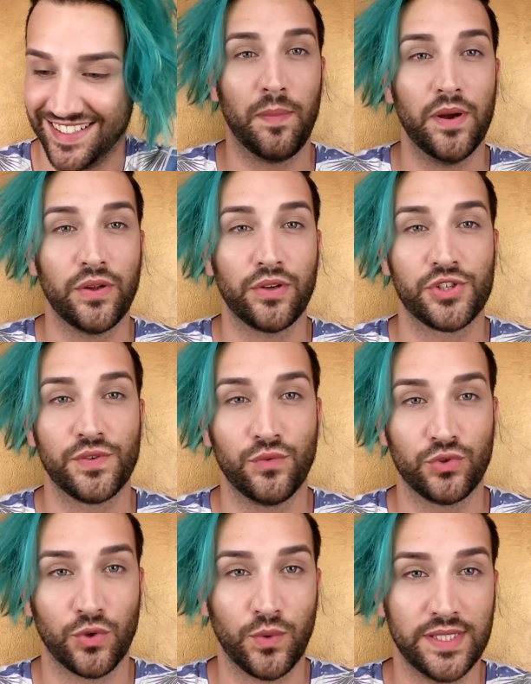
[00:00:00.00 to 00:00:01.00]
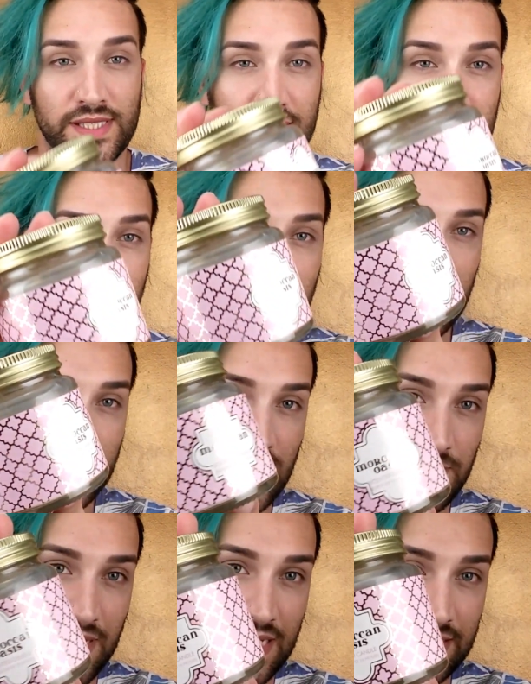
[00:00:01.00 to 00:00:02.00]
Poi ho ricevuto questa
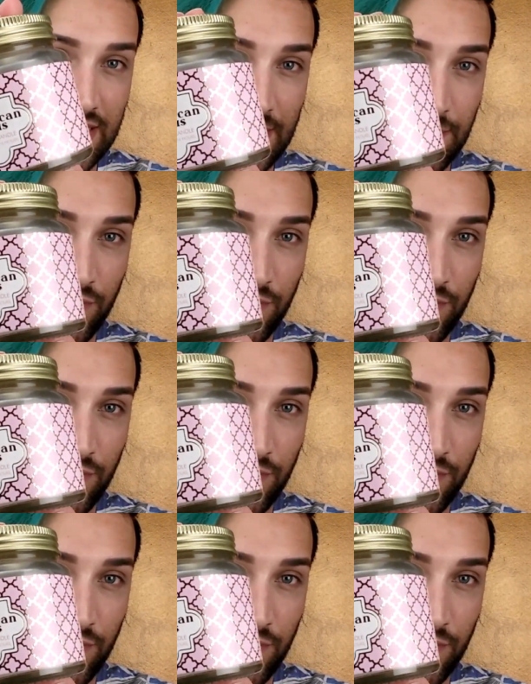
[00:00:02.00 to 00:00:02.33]
carinissima candela